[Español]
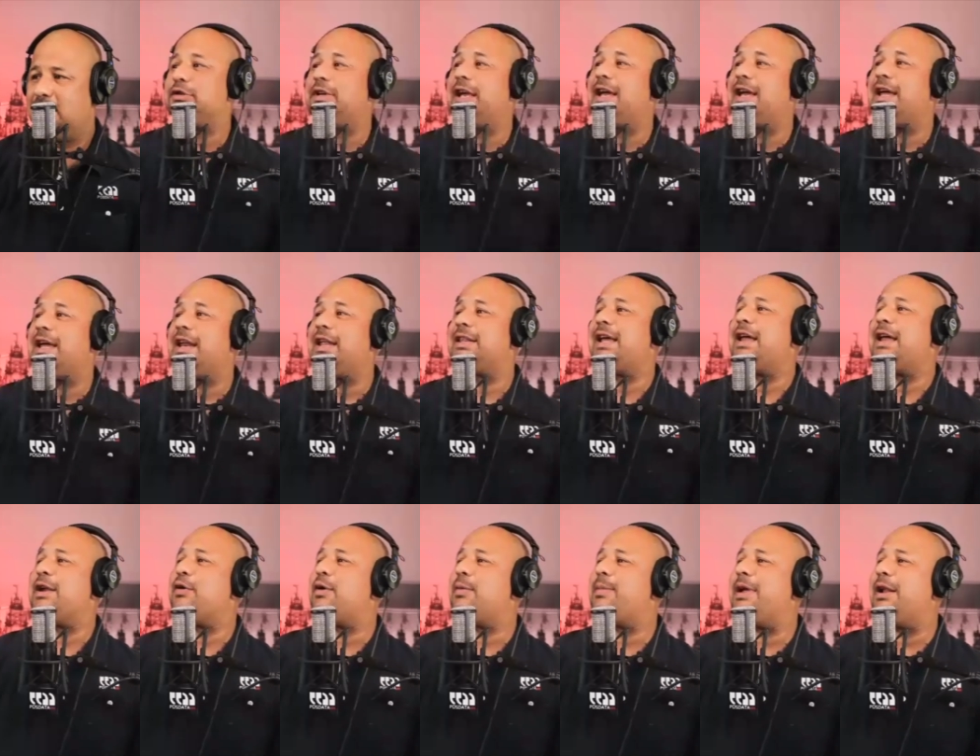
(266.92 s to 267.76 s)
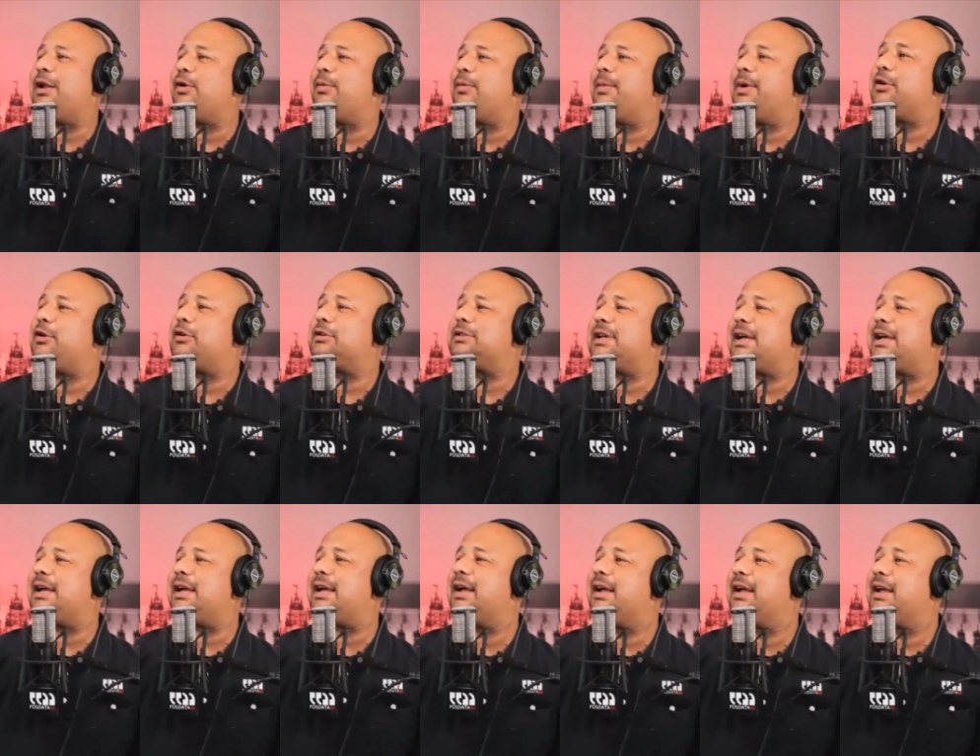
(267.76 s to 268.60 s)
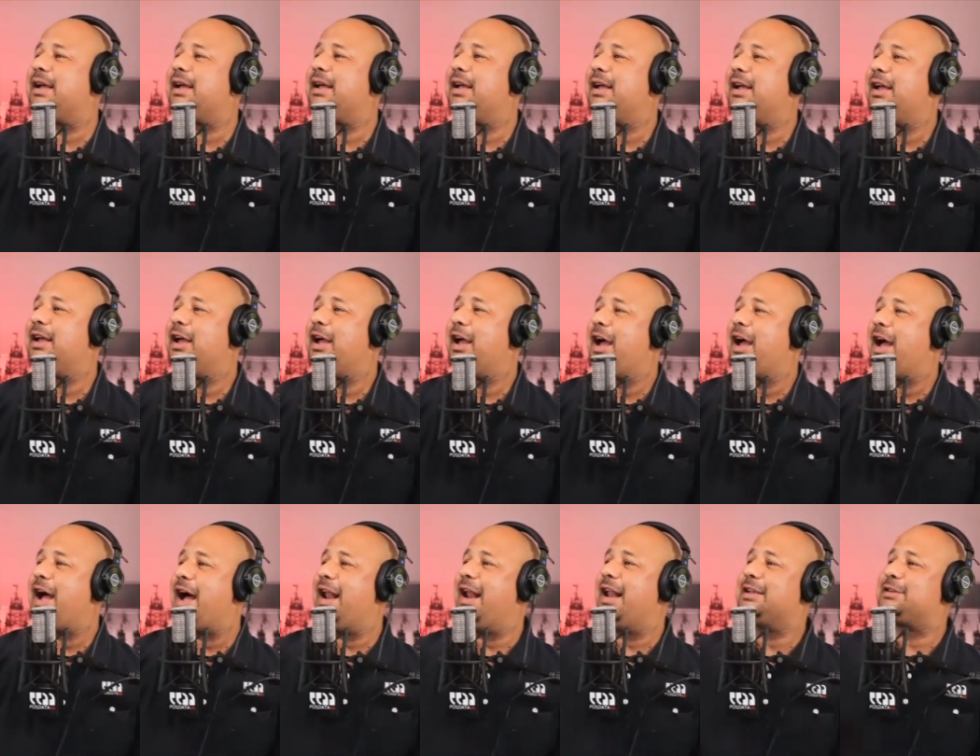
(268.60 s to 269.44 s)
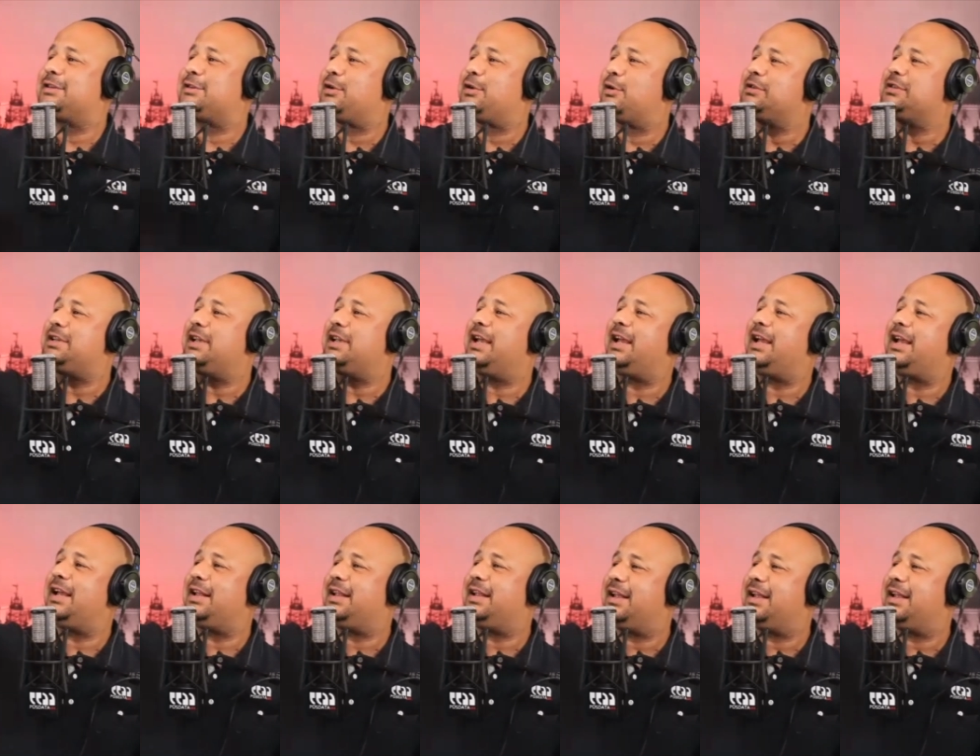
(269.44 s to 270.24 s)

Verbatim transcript: Secretario Emilio Mendoza, a las 11